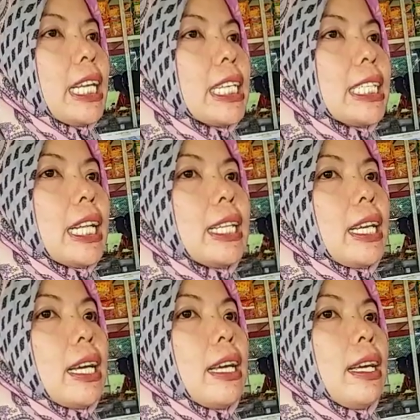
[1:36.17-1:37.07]

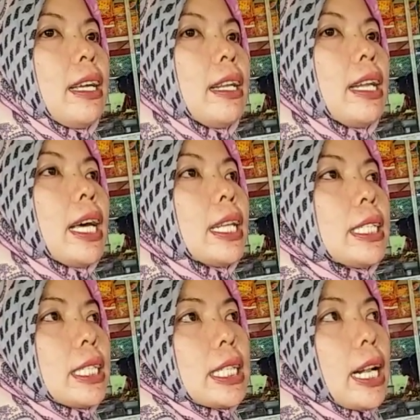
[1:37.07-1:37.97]
hasilnya.
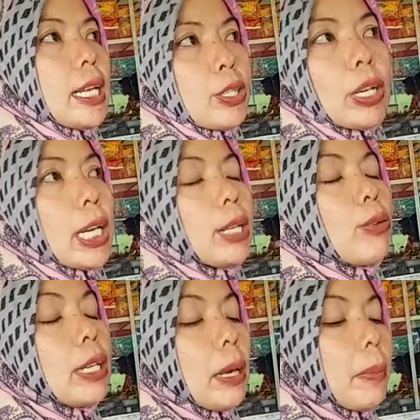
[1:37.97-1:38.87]
Dan setelah sore
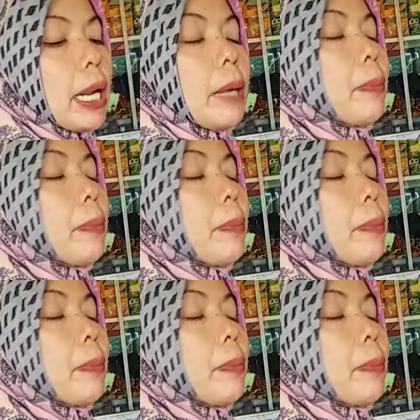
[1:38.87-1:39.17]
itu dia malah